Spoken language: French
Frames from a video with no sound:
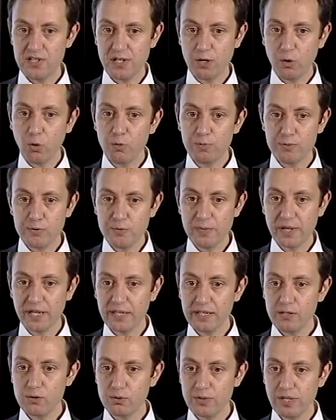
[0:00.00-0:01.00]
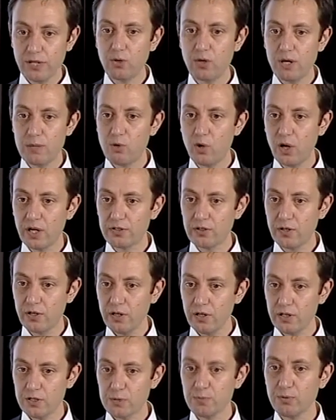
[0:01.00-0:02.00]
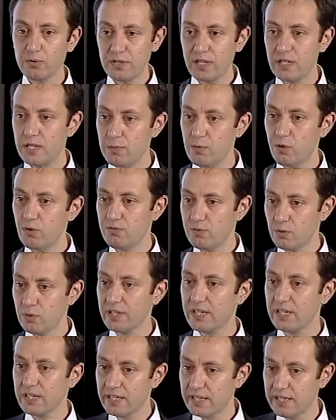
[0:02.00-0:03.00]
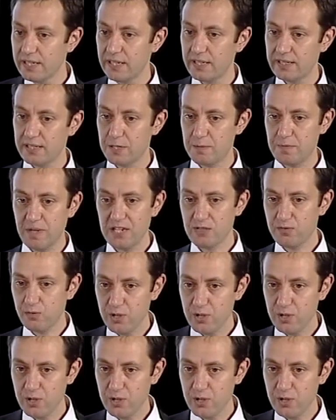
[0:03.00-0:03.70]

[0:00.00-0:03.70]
des groupes numériques où des collaborateurs spontanément vont créer un espace,